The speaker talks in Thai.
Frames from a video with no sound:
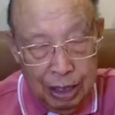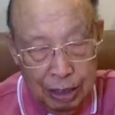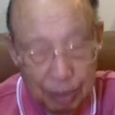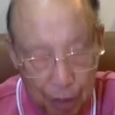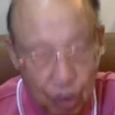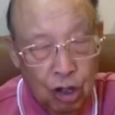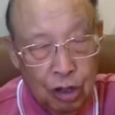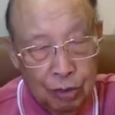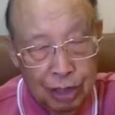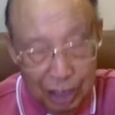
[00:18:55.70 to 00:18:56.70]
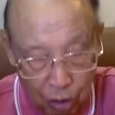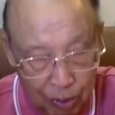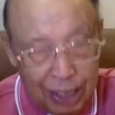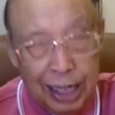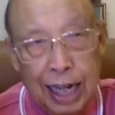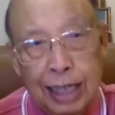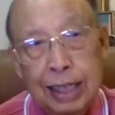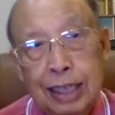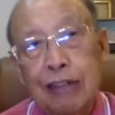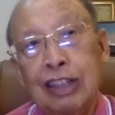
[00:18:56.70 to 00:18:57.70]
พี่น้องเลี้ยวเบิ่งก็ได้
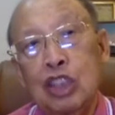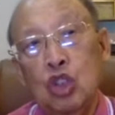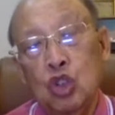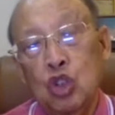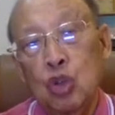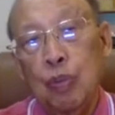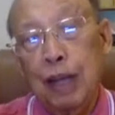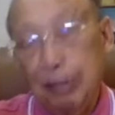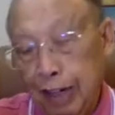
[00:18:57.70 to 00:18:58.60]
แต่ไว้สุไปไว้ใจ